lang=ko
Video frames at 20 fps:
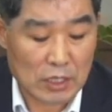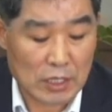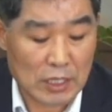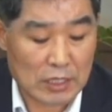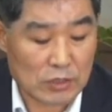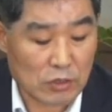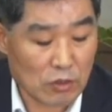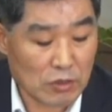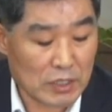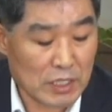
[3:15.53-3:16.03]

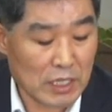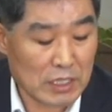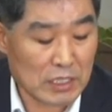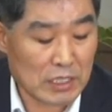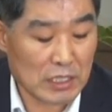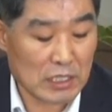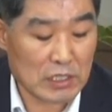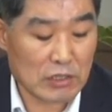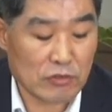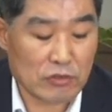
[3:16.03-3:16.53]

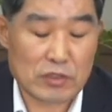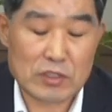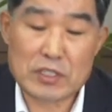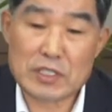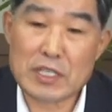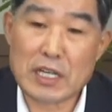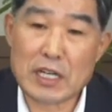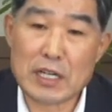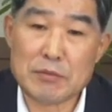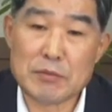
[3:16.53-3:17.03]
성장시킬 수 있는
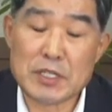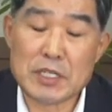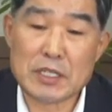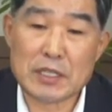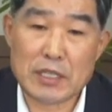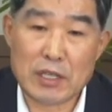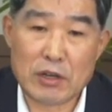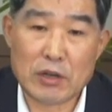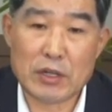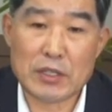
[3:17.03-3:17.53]
사람이
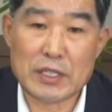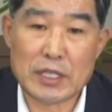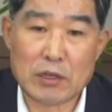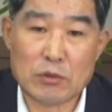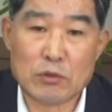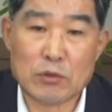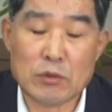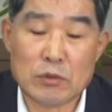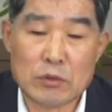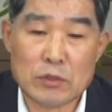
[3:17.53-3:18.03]
되어야
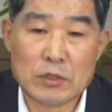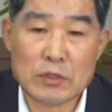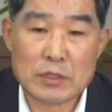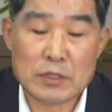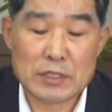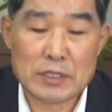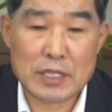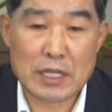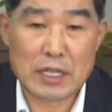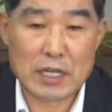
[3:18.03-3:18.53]
한다고
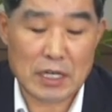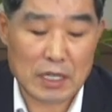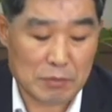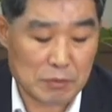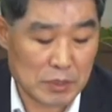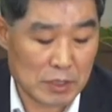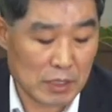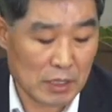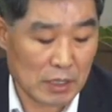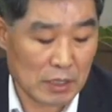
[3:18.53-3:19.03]

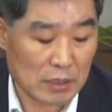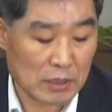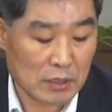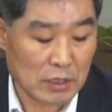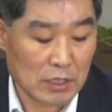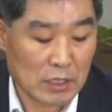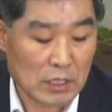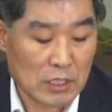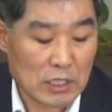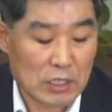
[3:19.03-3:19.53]
생각합니다.
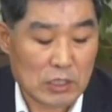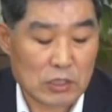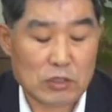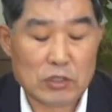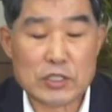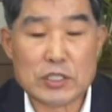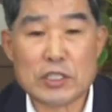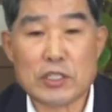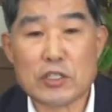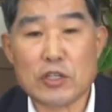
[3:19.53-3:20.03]

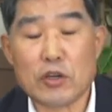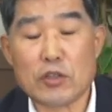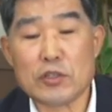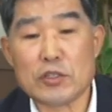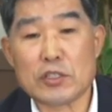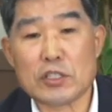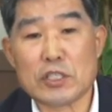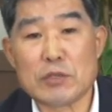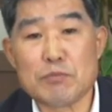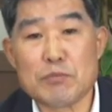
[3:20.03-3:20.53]
그것이
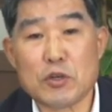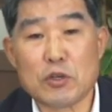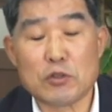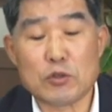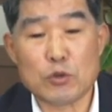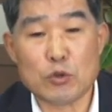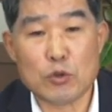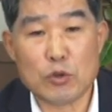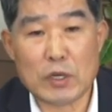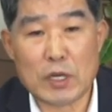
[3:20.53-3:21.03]
현
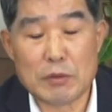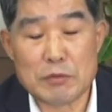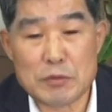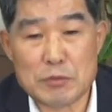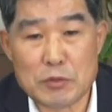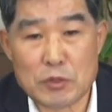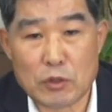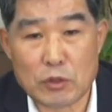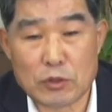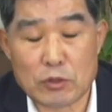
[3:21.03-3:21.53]
김병호
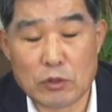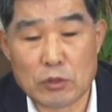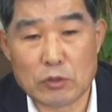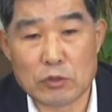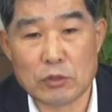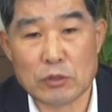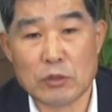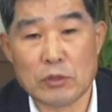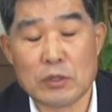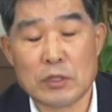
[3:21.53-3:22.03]
교육감이면
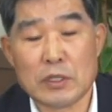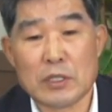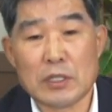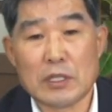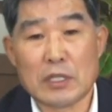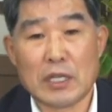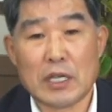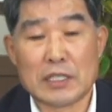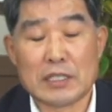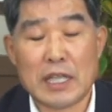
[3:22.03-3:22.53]
어떻고
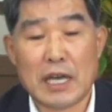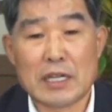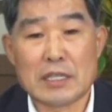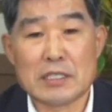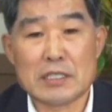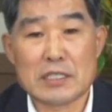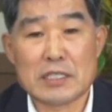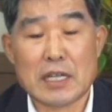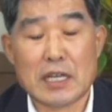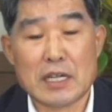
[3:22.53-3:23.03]

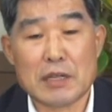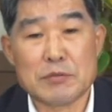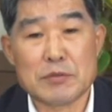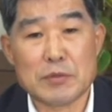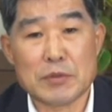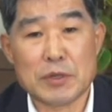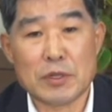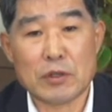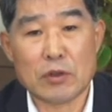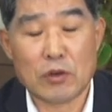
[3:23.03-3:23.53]
다른
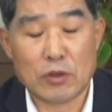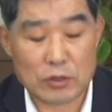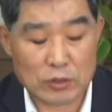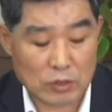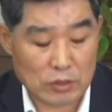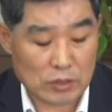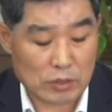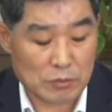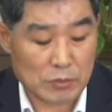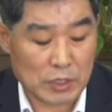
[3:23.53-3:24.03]
사람이면
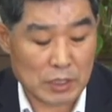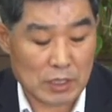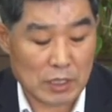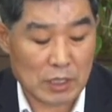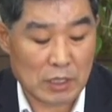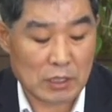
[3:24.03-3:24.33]
어떻습니까?